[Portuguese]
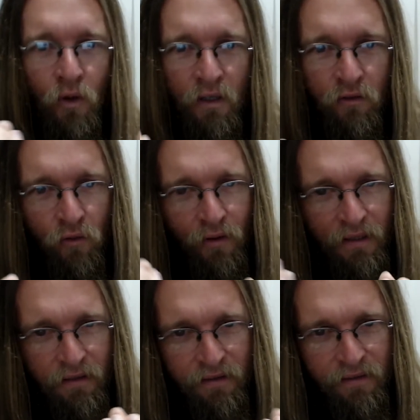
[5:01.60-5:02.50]

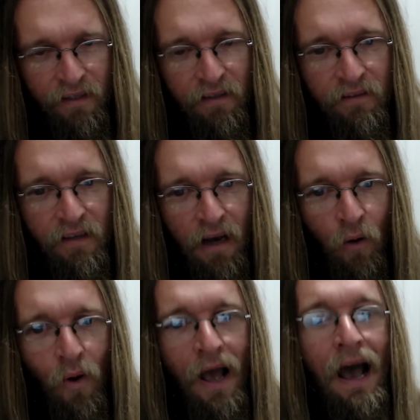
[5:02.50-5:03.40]
horizonte
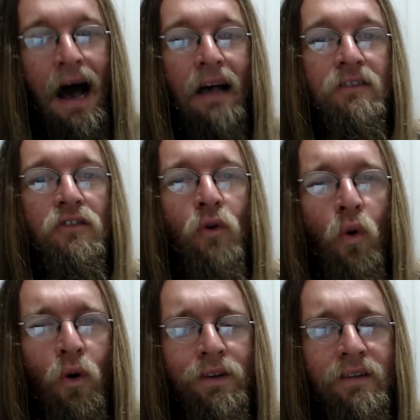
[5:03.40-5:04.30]
existencial às
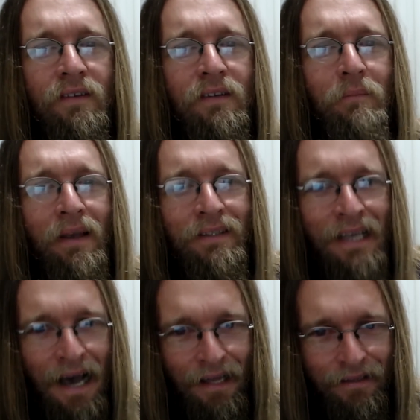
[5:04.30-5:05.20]
coisas
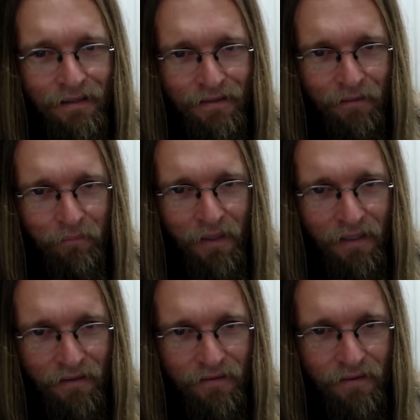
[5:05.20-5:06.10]
imediatas
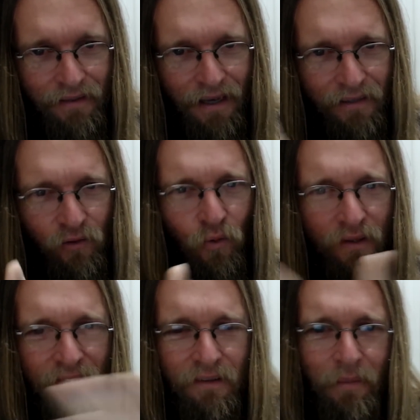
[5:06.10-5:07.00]
apenas. Às
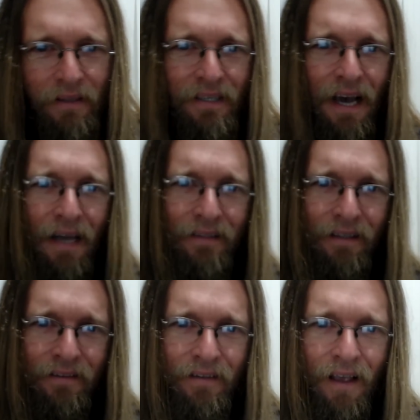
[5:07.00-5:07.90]
coisas
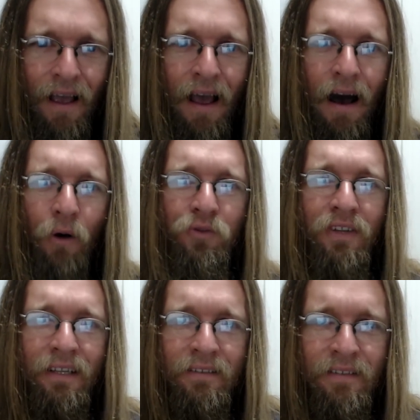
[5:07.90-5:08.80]
imediatas, aos
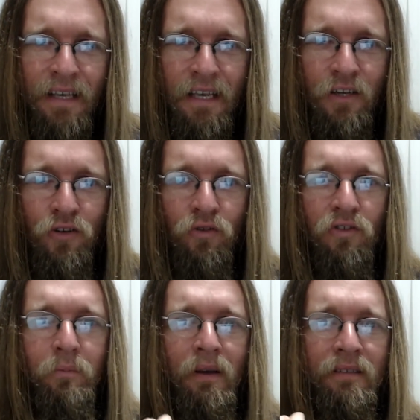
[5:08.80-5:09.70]

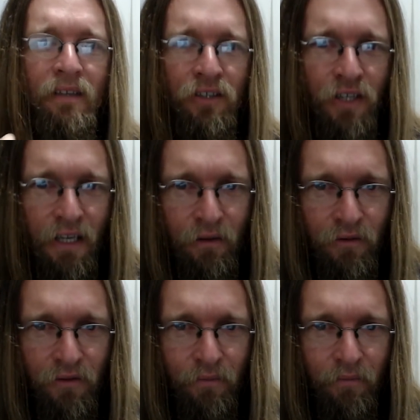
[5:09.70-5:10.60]
desejos
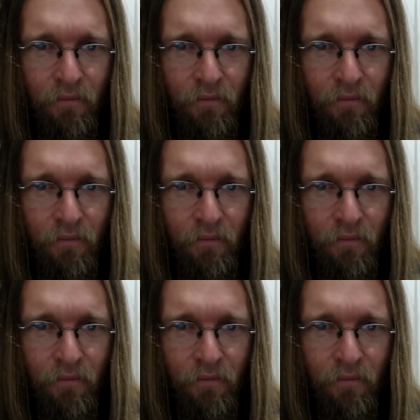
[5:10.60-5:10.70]
passageiros.